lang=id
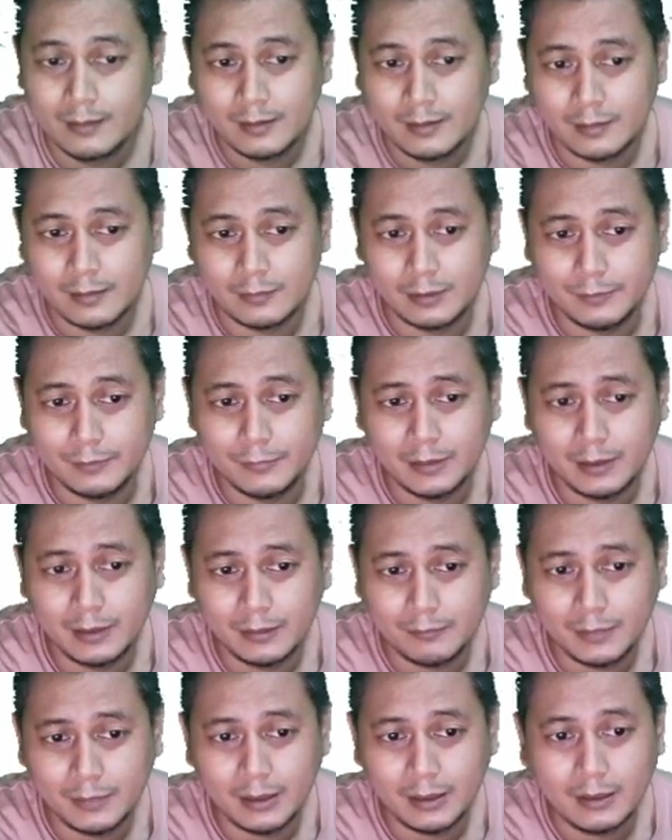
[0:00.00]
kalau
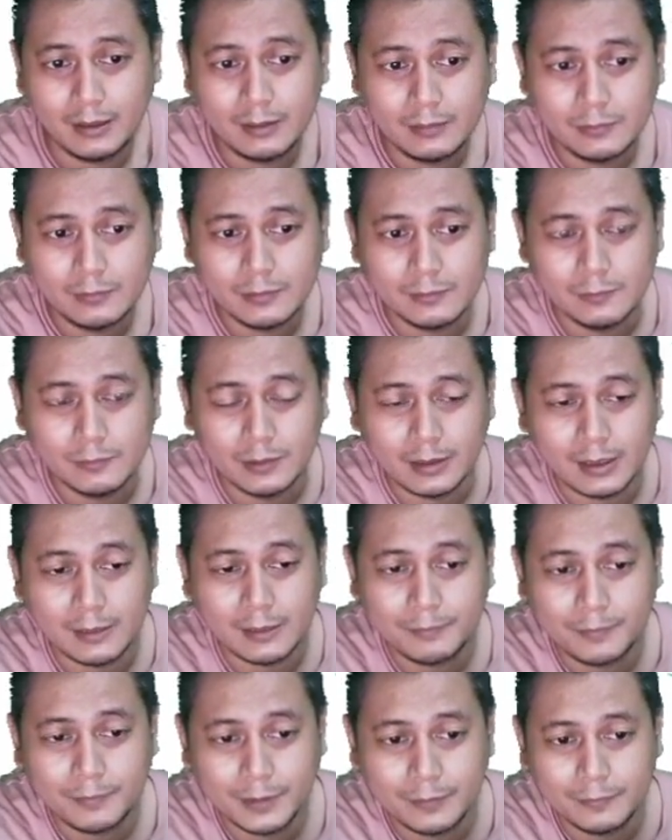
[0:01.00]
dimiring-miringin juga buat
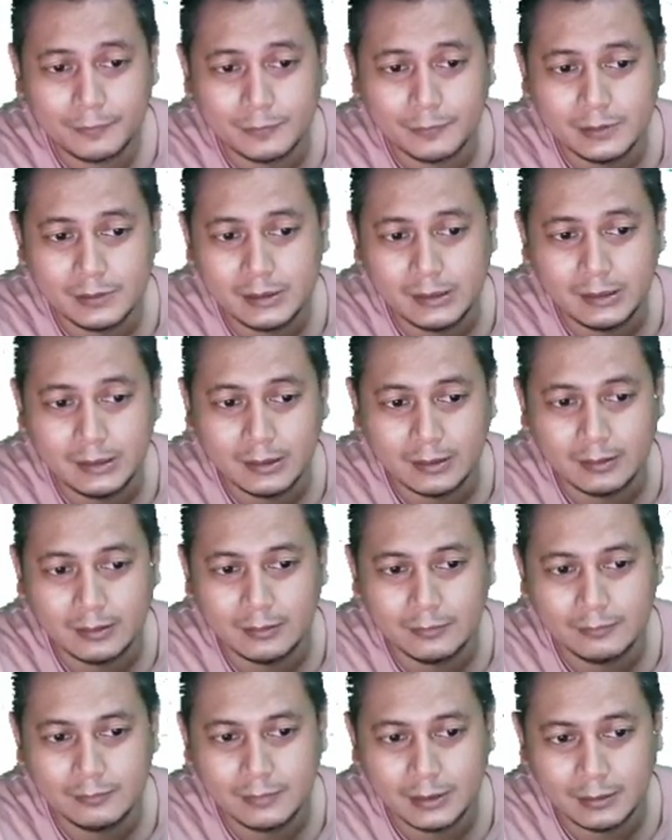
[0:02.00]
apa fungsinya
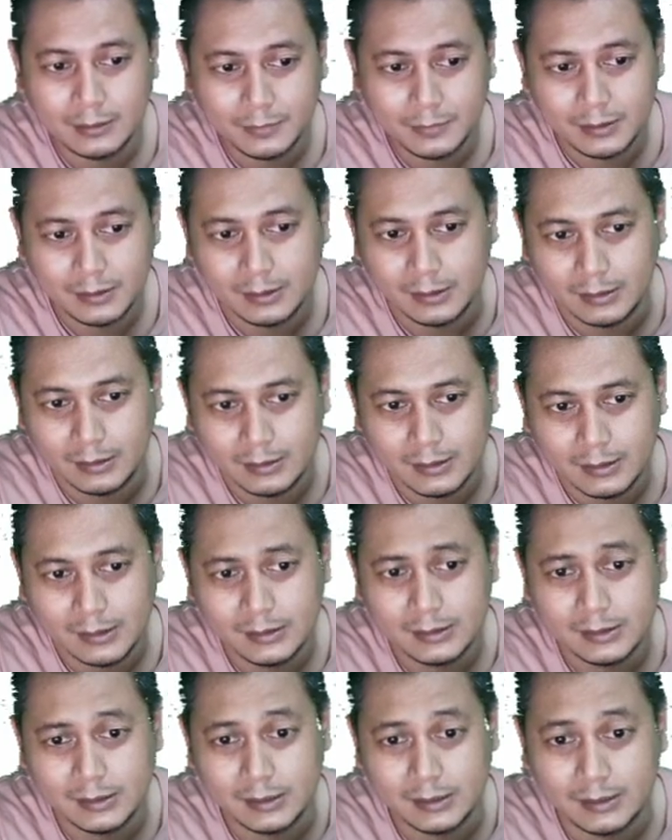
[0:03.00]
gitu miring-miringin
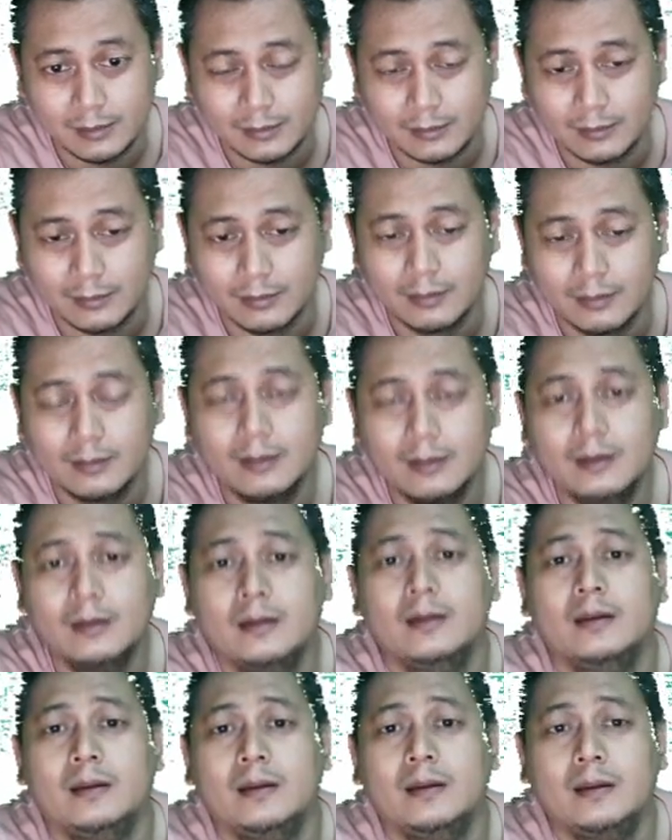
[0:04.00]
heatsink
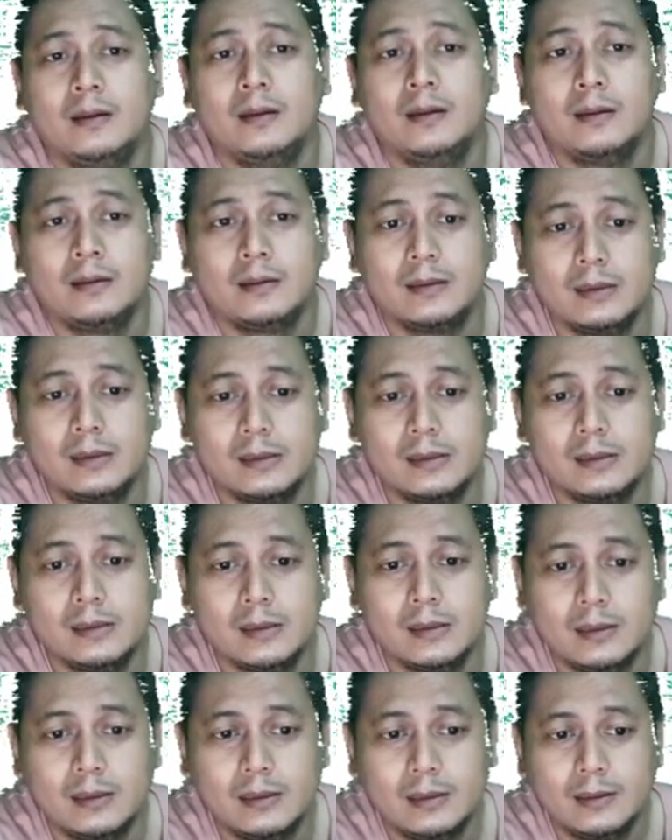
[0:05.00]
dan di
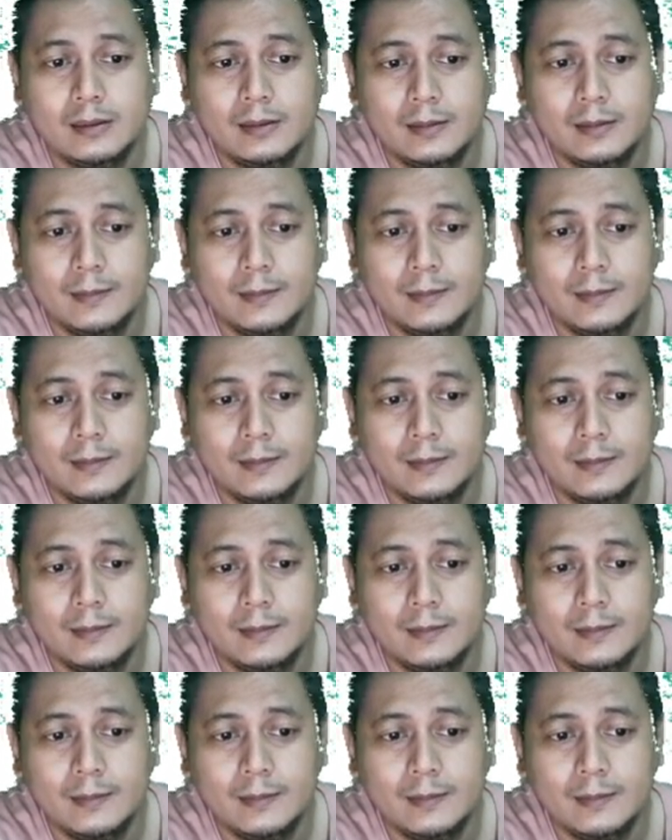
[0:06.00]
sini